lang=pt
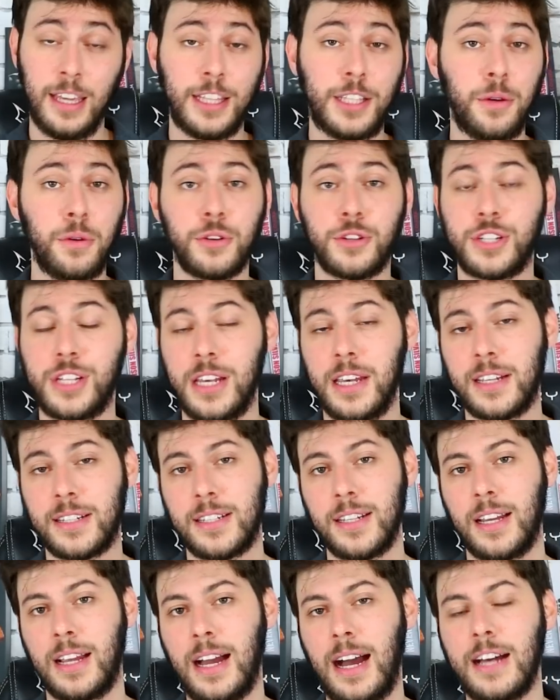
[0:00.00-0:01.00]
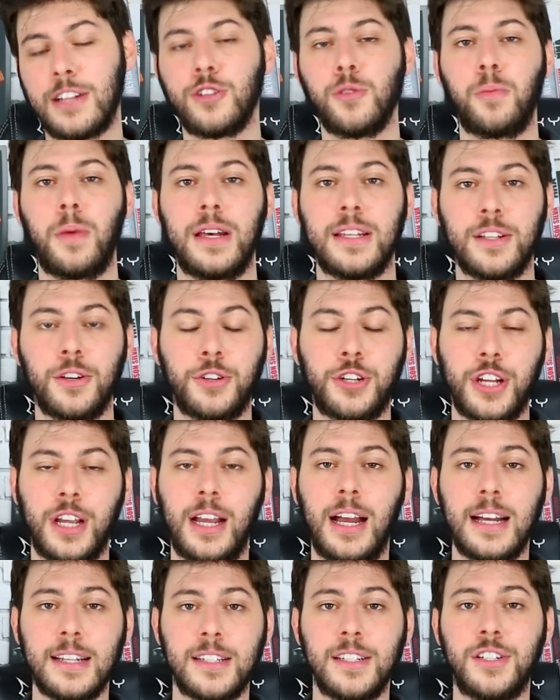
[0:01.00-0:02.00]
Então eu sei que se caso o Pezão
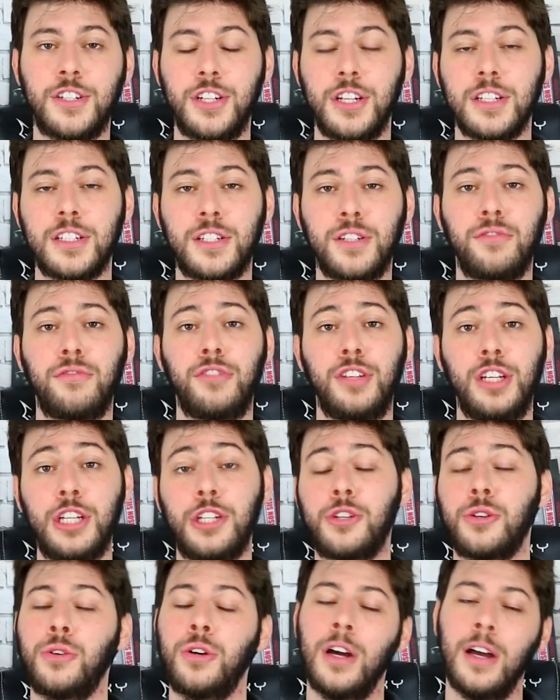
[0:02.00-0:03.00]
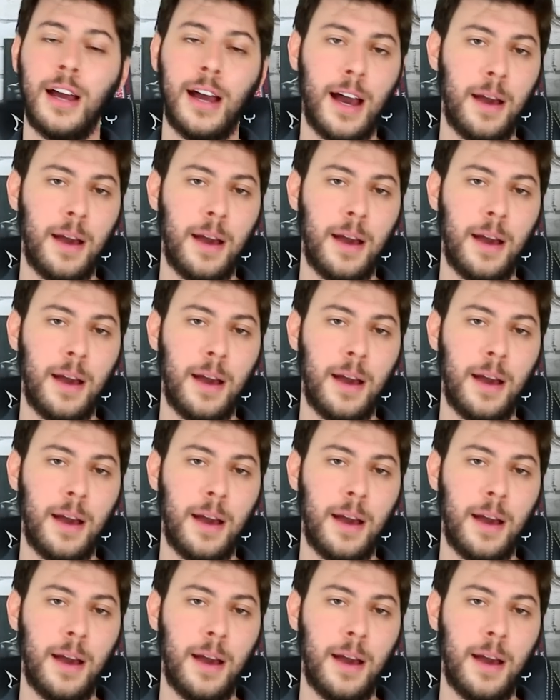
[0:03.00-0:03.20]
chegar a assistir este vídeo,